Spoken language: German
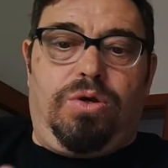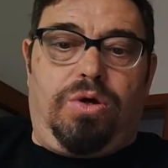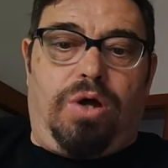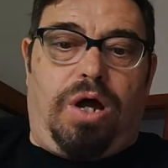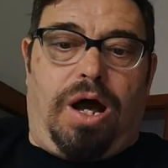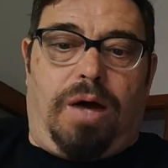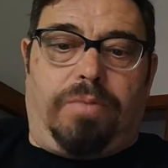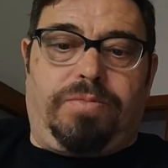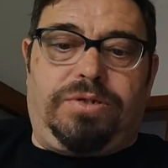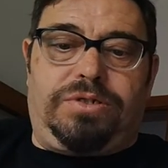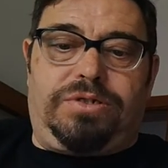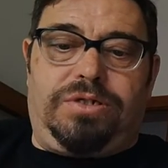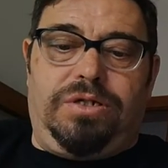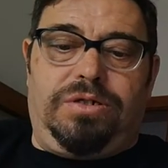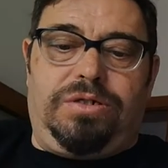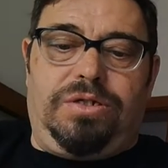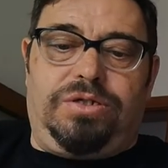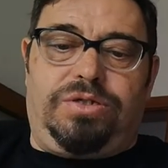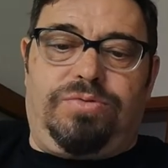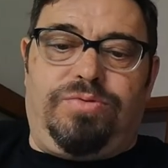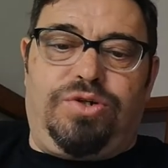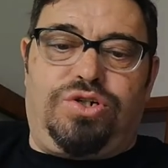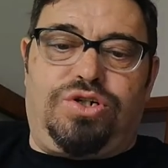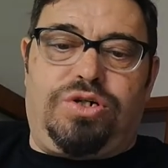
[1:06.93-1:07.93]
aber sind
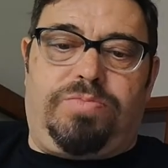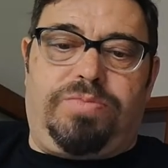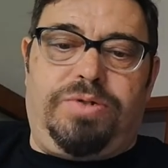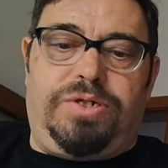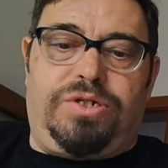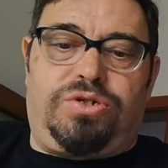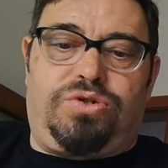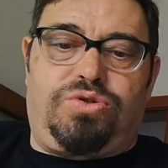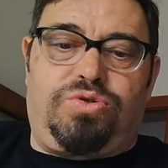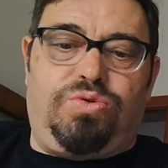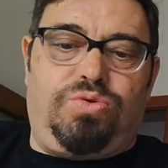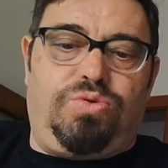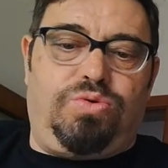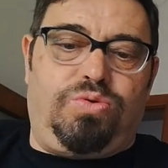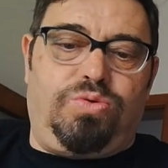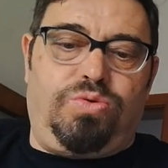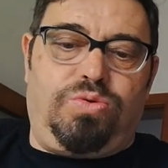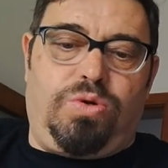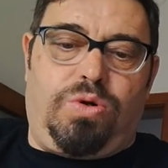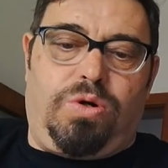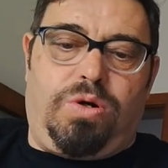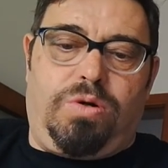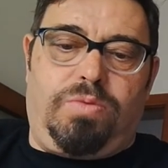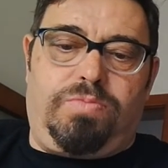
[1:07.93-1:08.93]
inzwischen bis zu,
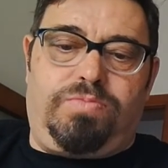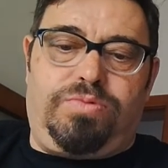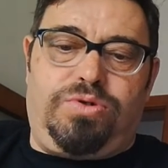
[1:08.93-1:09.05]
ja,